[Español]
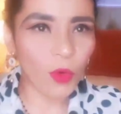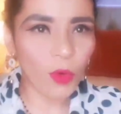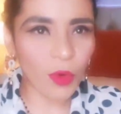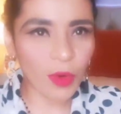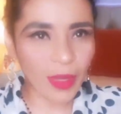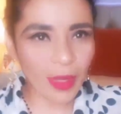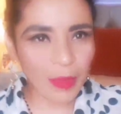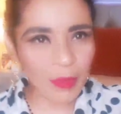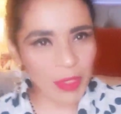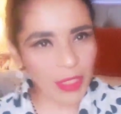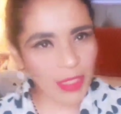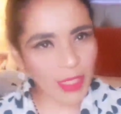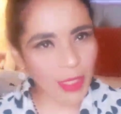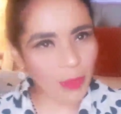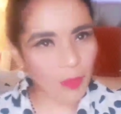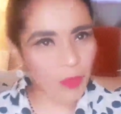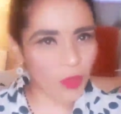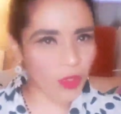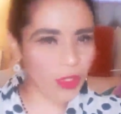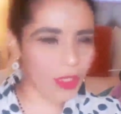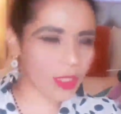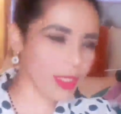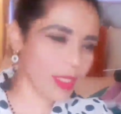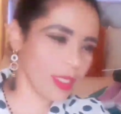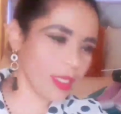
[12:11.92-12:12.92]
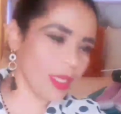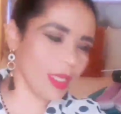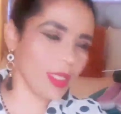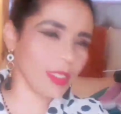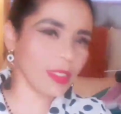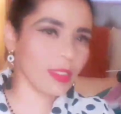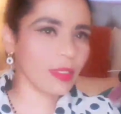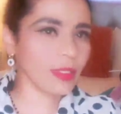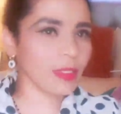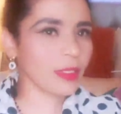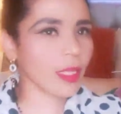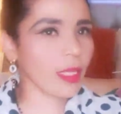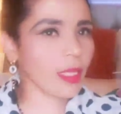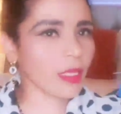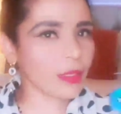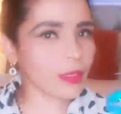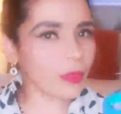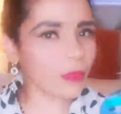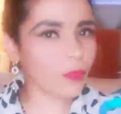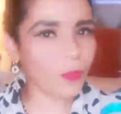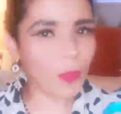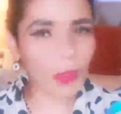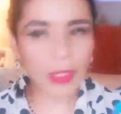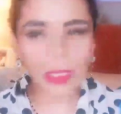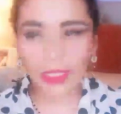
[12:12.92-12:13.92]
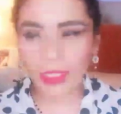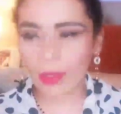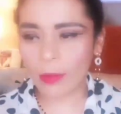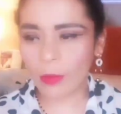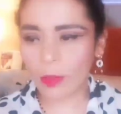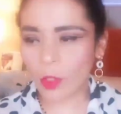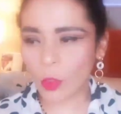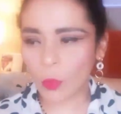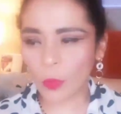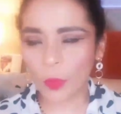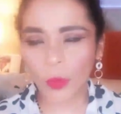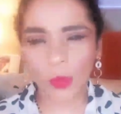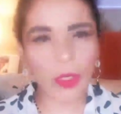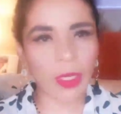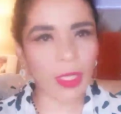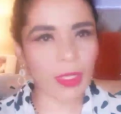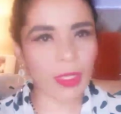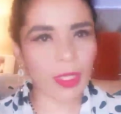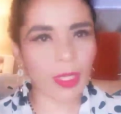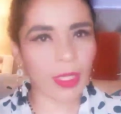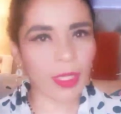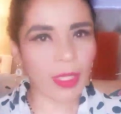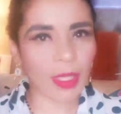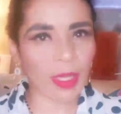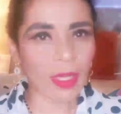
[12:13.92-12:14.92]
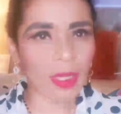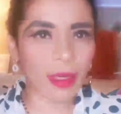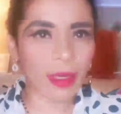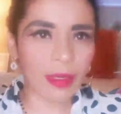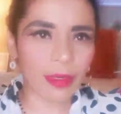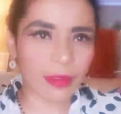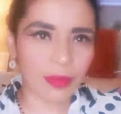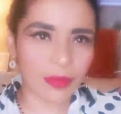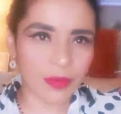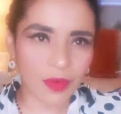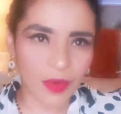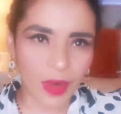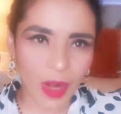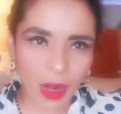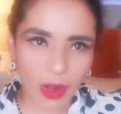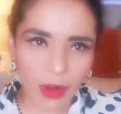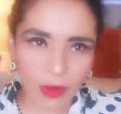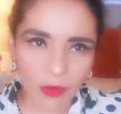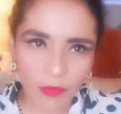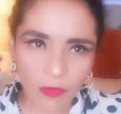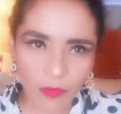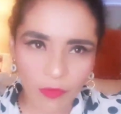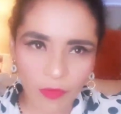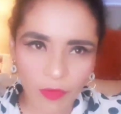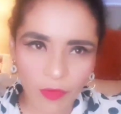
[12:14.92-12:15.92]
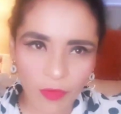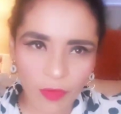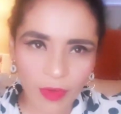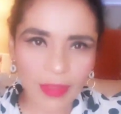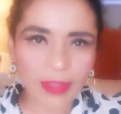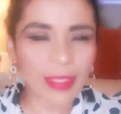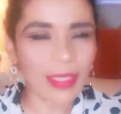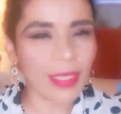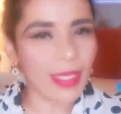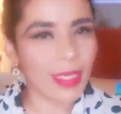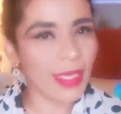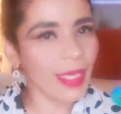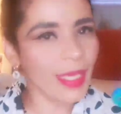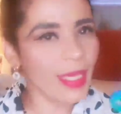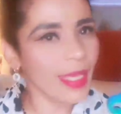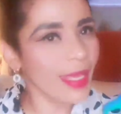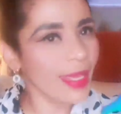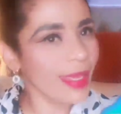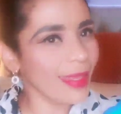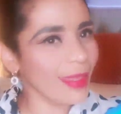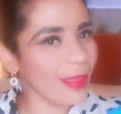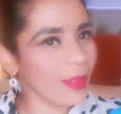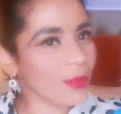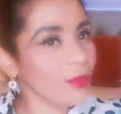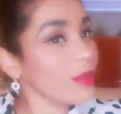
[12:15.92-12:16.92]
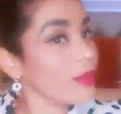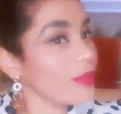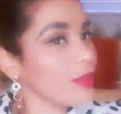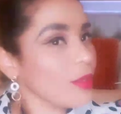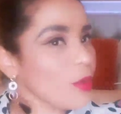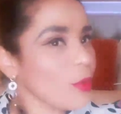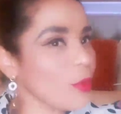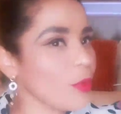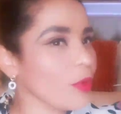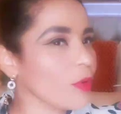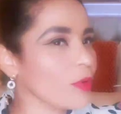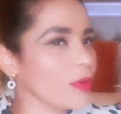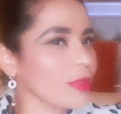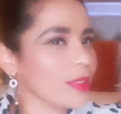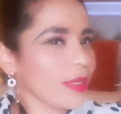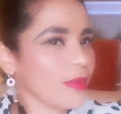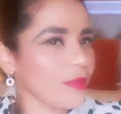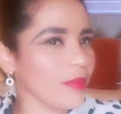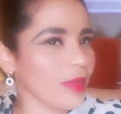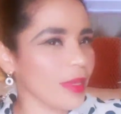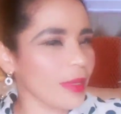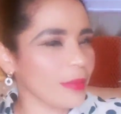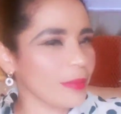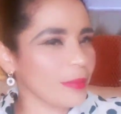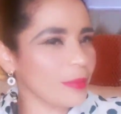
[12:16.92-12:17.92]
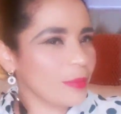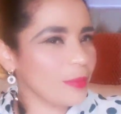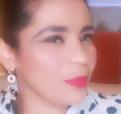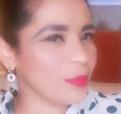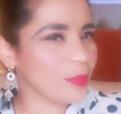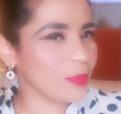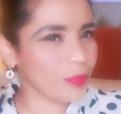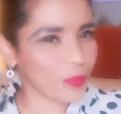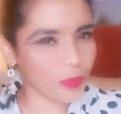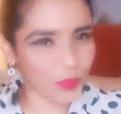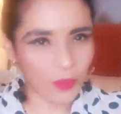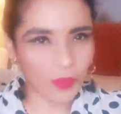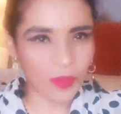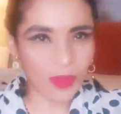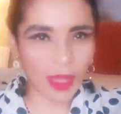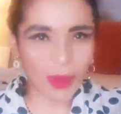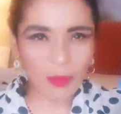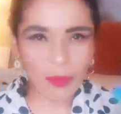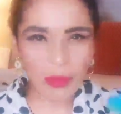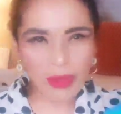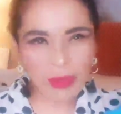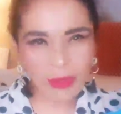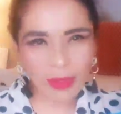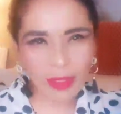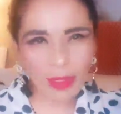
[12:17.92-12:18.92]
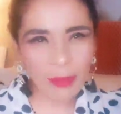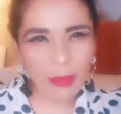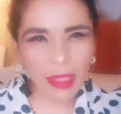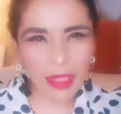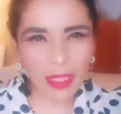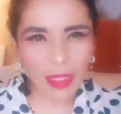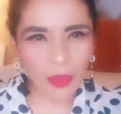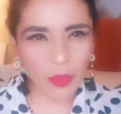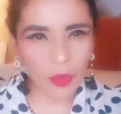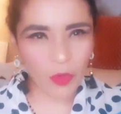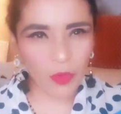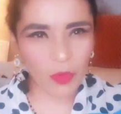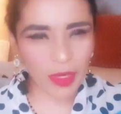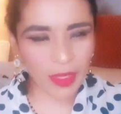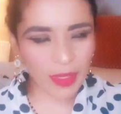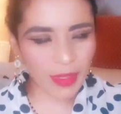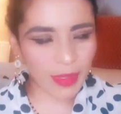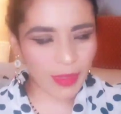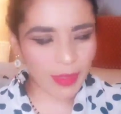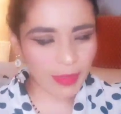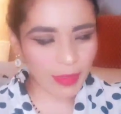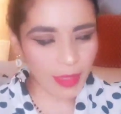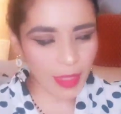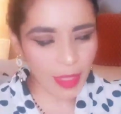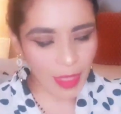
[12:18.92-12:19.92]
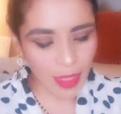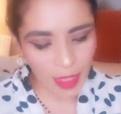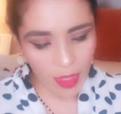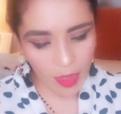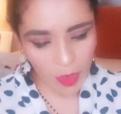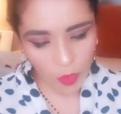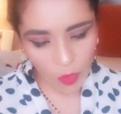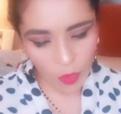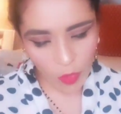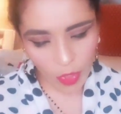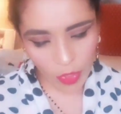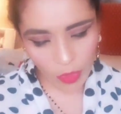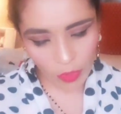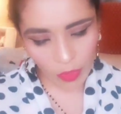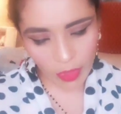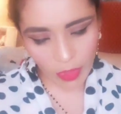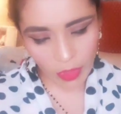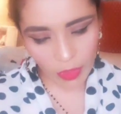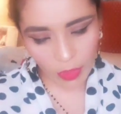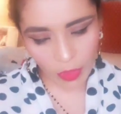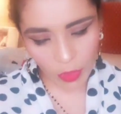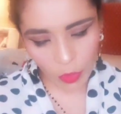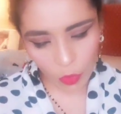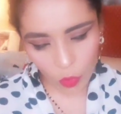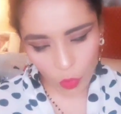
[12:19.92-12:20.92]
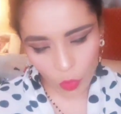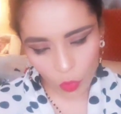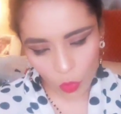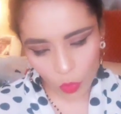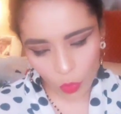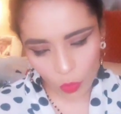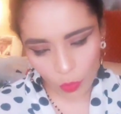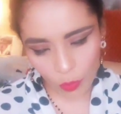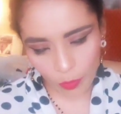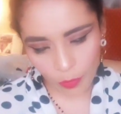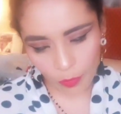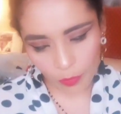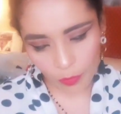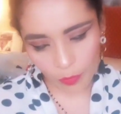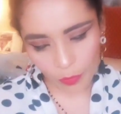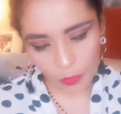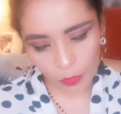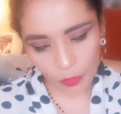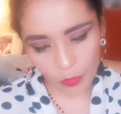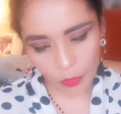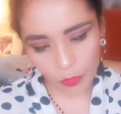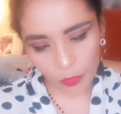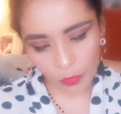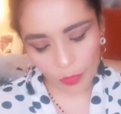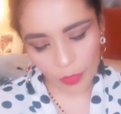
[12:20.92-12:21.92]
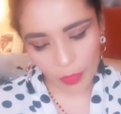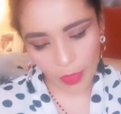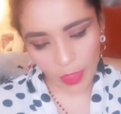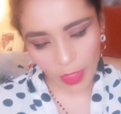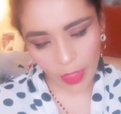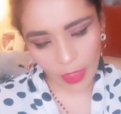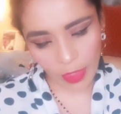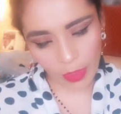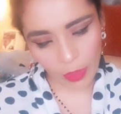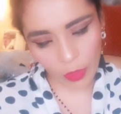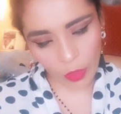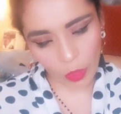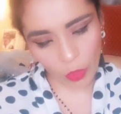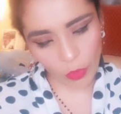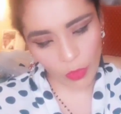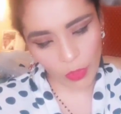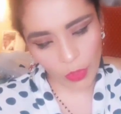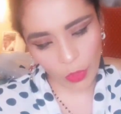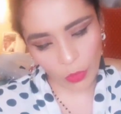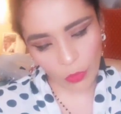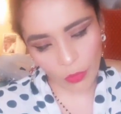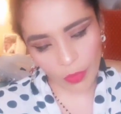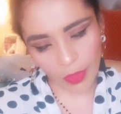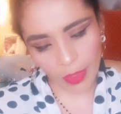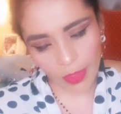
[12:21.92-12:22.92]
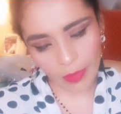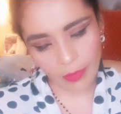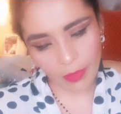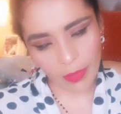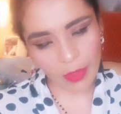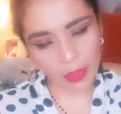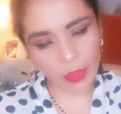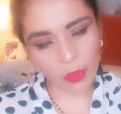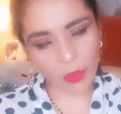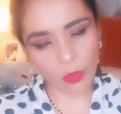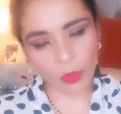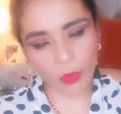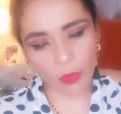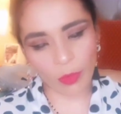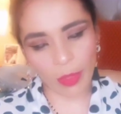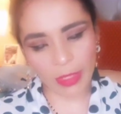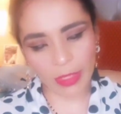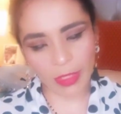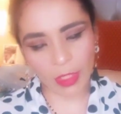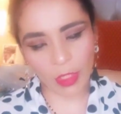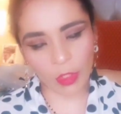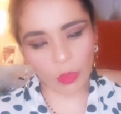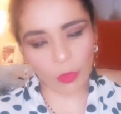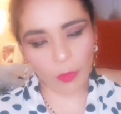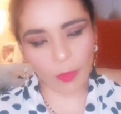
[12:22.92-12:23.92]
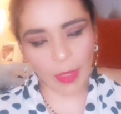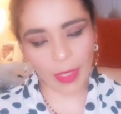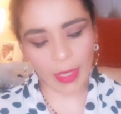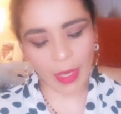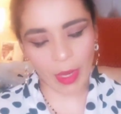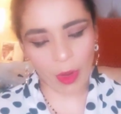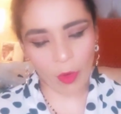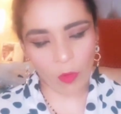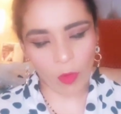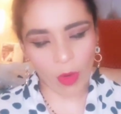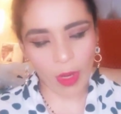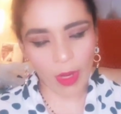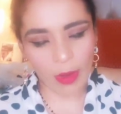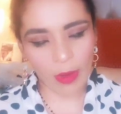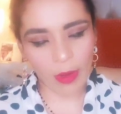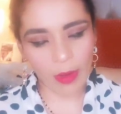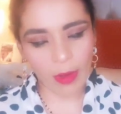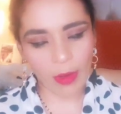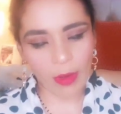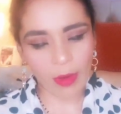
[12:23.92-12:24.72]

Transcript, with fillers: Ok, mis amores, y estas pasamos por la tienda Ralph. No sé si lo pronuncié bien, pero usted me entendió, ¿verdad? Bueno, esto es un de Toast Story, es un vasito para agua.